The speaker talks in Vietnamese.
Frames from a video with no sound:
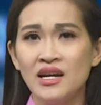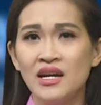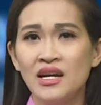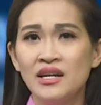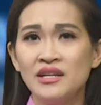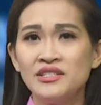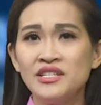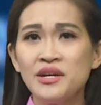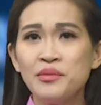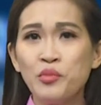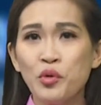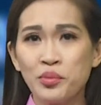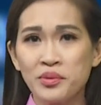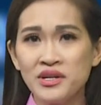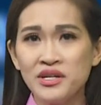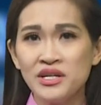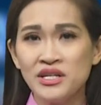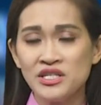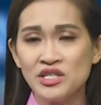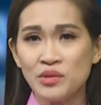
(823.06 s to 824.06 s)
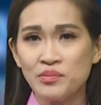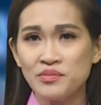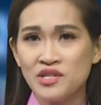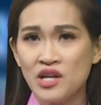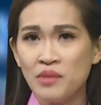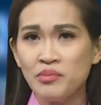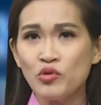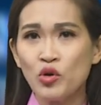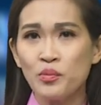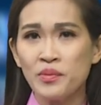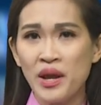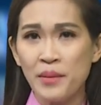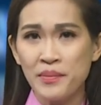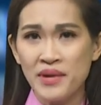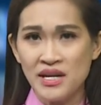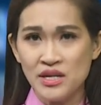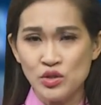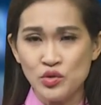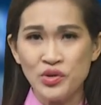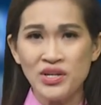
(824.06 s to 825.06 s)
Riêng một người trong nhóm cũng đã
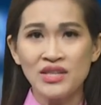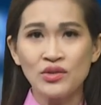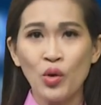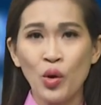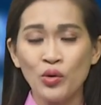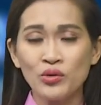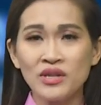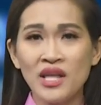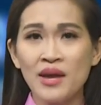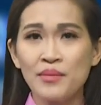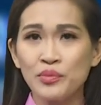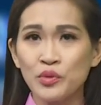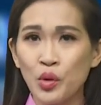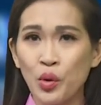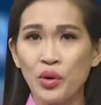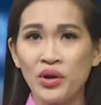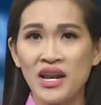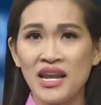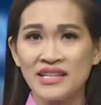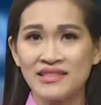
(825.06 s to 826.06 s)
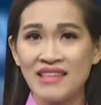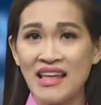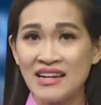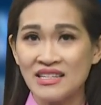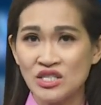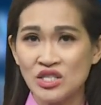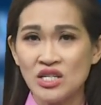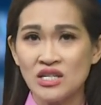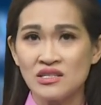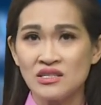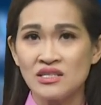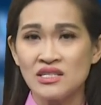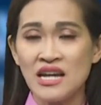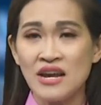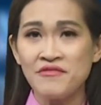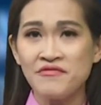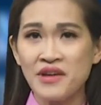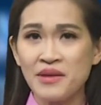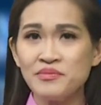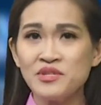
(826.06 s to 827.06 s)
bị truy tố thêm tội là tàn trữ trái
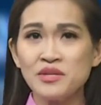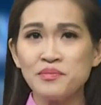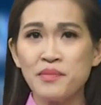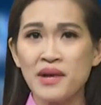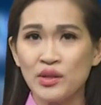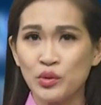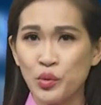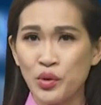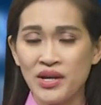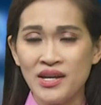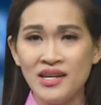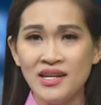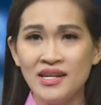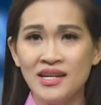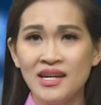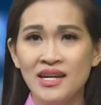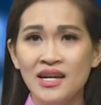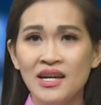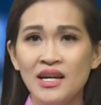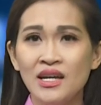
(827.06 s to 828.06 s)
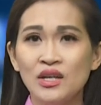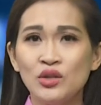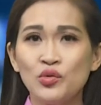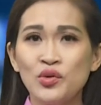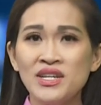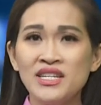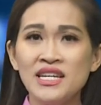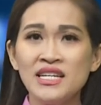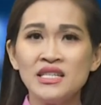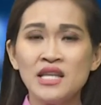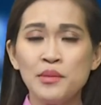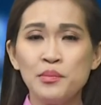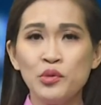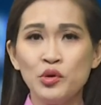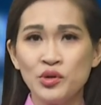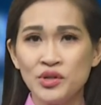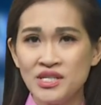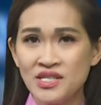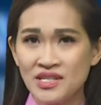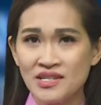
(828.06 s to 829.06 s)
phép chất ma túy. Tuy nhiên thì
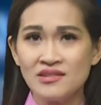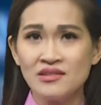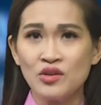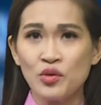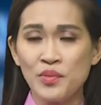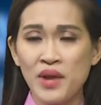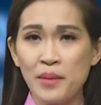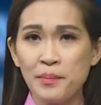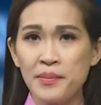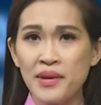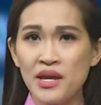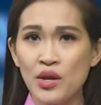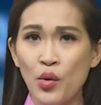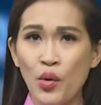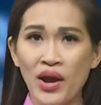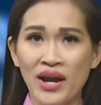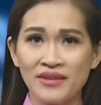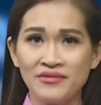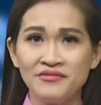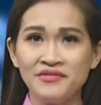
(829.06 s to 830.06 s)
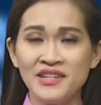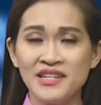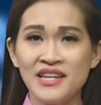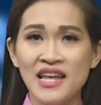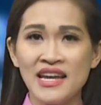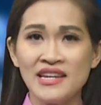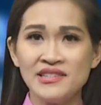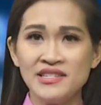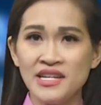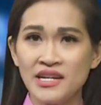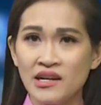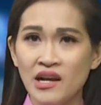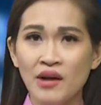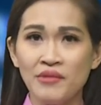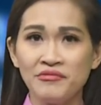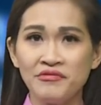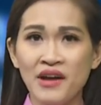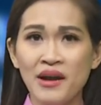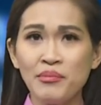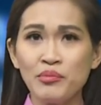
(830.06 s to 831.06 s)
buổi xử cũng đã bị hoãn vì đại diện hợp
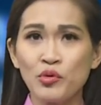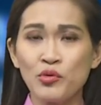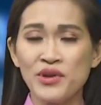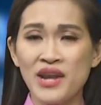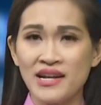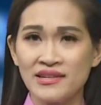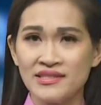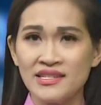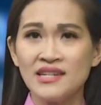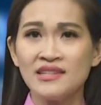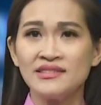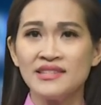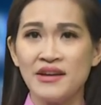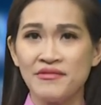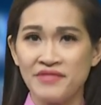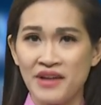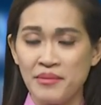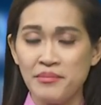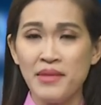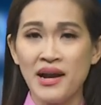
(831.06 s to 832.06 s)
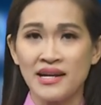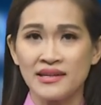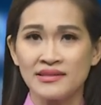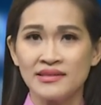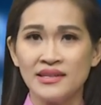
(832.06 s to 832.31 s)
pháp của nạn nhân đã vắng mặt.